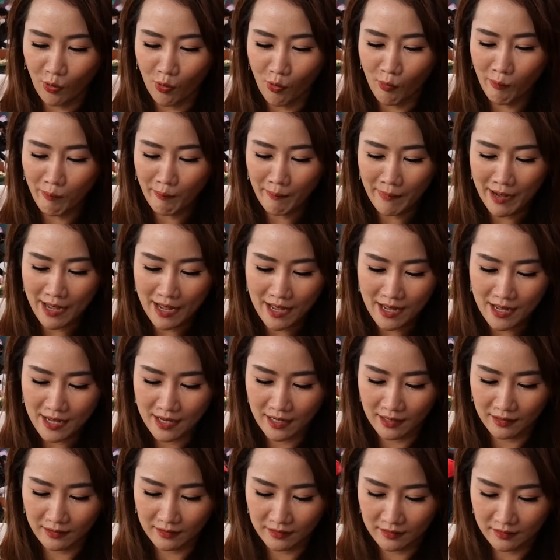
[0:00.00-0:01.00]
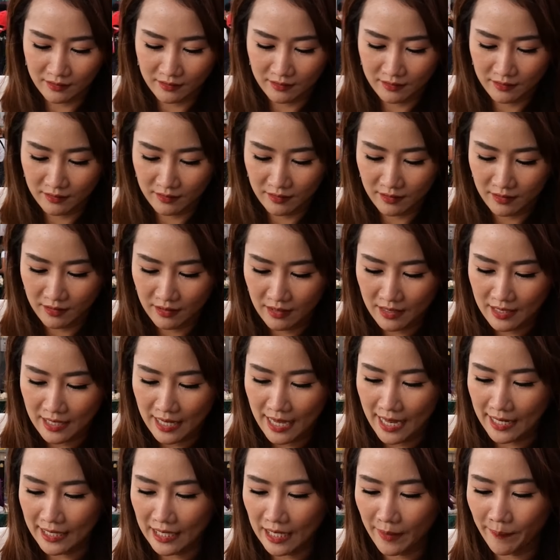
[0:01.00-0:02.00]
คุ้มมาก
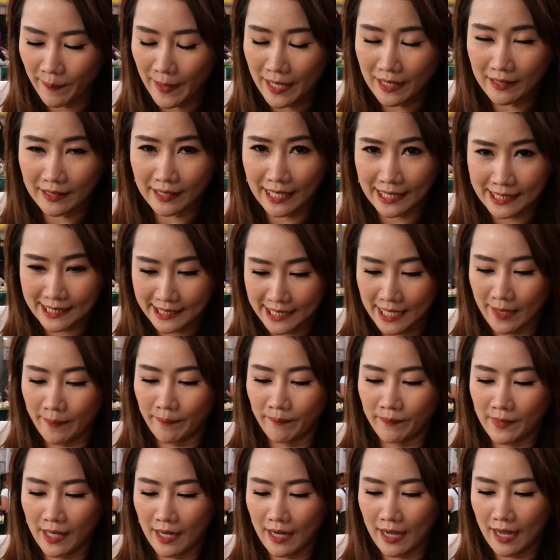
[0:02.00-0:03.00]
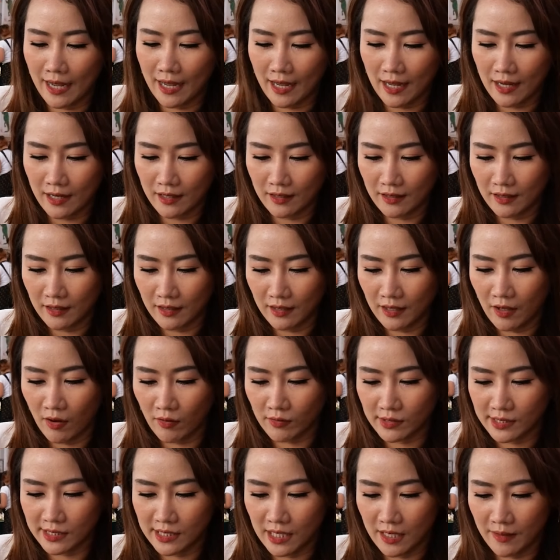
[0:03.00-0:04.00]
อันนี้เป็นกระจิบนะคะ ล
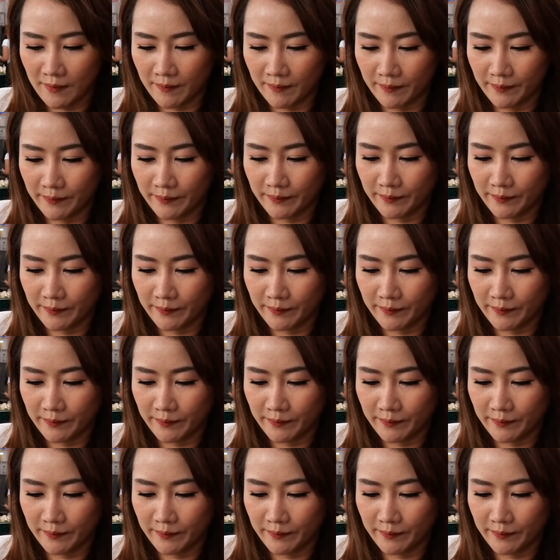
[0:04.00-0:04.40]
องชิม